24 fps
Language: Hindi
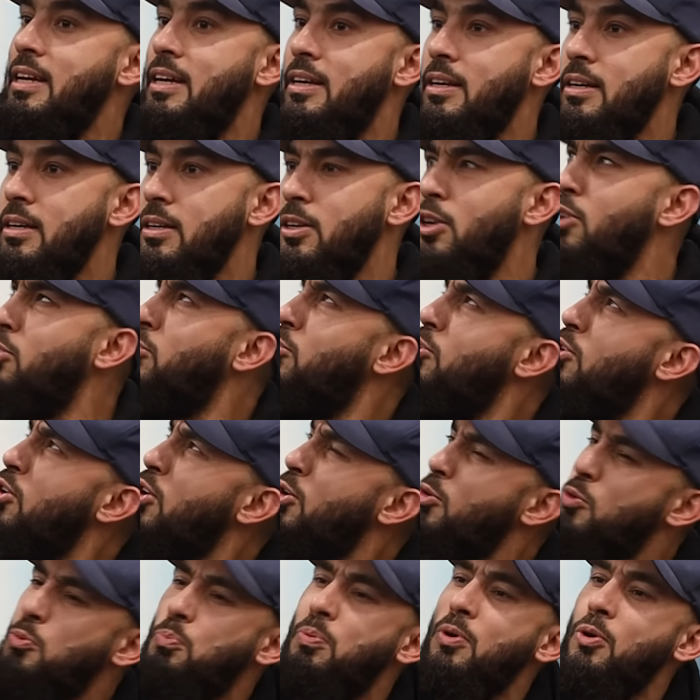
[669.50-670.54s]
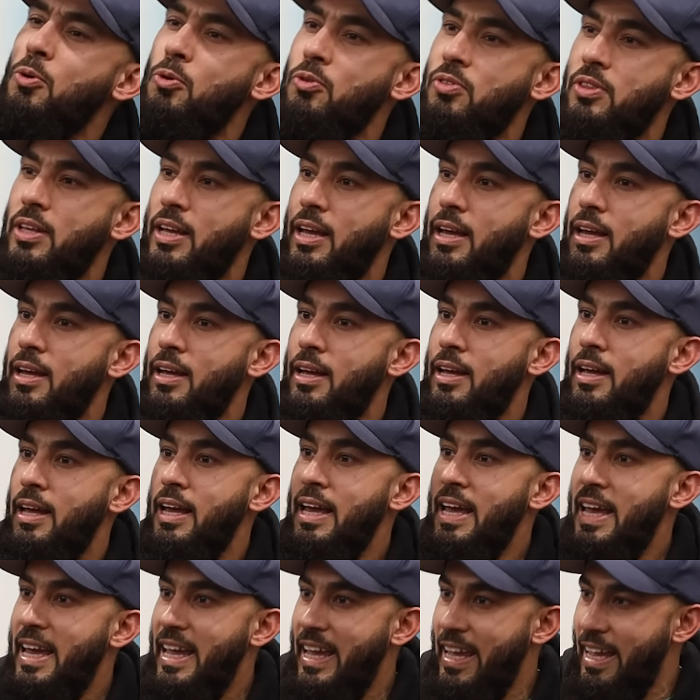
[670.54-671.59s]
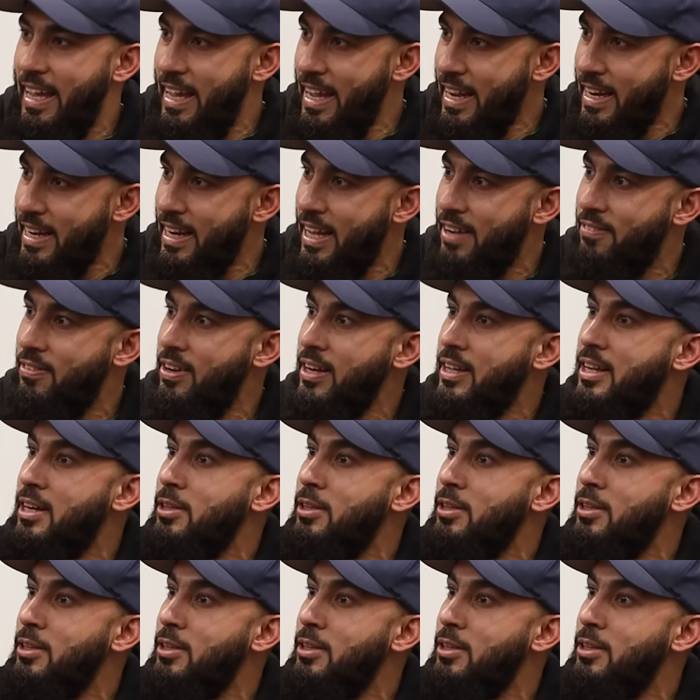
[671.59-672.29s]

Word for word: हैं ना कितने ऊपर होते हैं एक लेवल